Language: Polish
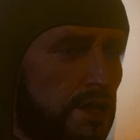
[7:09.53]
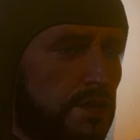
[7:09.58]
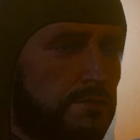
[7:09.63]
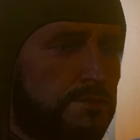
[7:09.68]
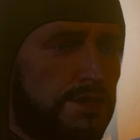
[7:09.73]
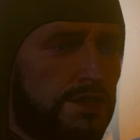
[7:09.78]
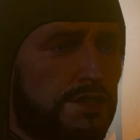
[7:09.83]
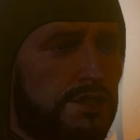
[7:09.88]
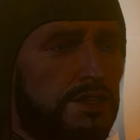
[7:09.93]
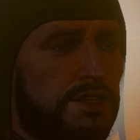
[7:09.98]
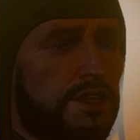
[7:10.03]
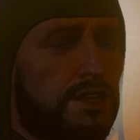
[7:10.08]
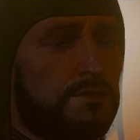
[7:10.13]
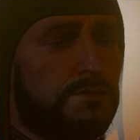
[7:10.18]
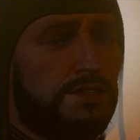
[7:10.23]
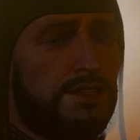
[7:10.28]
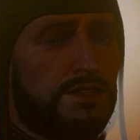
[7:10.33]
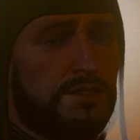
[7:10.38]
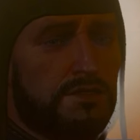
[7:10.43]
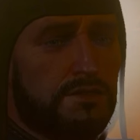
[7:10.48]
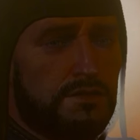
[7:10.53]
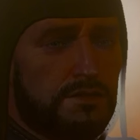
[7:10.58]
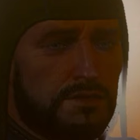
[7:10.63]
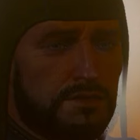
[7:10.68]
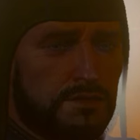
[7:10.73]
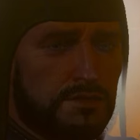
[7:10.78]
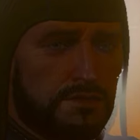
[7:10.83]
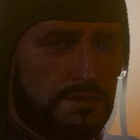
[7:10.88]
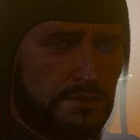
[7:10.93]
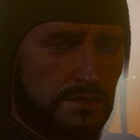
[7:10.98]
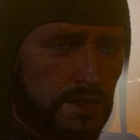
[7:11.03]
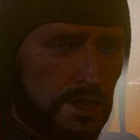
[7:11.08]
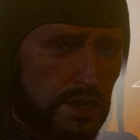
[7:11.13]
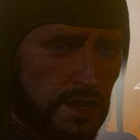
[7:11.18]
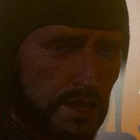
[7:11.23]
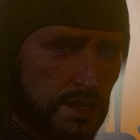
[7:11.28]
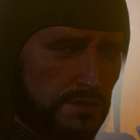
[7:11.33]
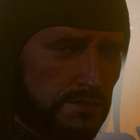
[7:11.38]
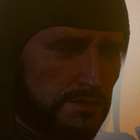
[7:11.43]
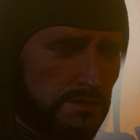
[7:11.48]
Tak będzie lepiej.
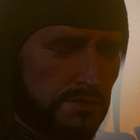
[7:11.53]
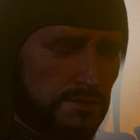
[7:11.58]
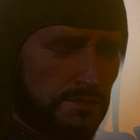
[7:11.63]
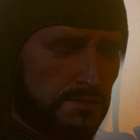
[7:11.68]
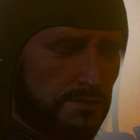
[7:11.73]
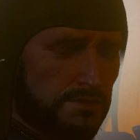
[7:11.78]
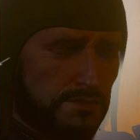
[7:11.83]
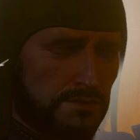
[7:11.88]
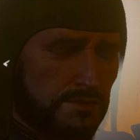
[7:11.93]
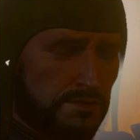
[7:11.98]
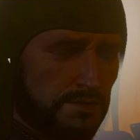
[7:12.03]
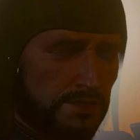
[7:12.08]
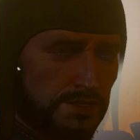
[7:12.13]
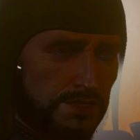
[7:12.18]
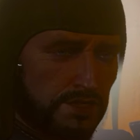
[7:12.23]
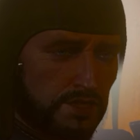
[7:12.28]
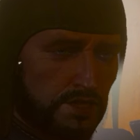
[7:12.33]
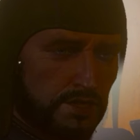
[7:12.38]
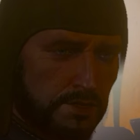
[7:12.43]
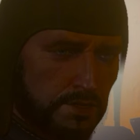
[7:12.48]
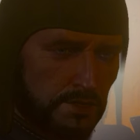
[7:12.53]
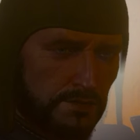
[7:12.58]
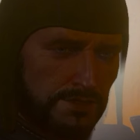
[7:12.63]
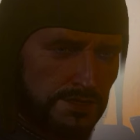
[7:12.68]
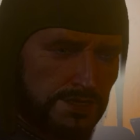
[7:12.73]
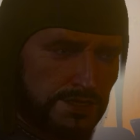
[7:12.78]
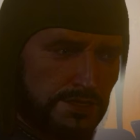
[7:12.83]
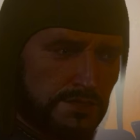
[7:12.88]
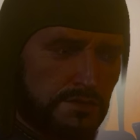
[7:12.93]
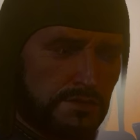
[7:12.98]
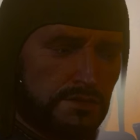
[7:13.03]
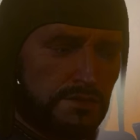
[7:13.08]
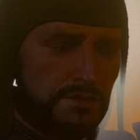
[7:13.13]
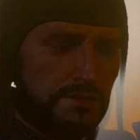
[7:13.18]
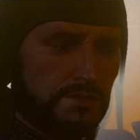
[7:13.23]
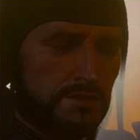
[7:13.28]
Ja... Nic tu po mnie.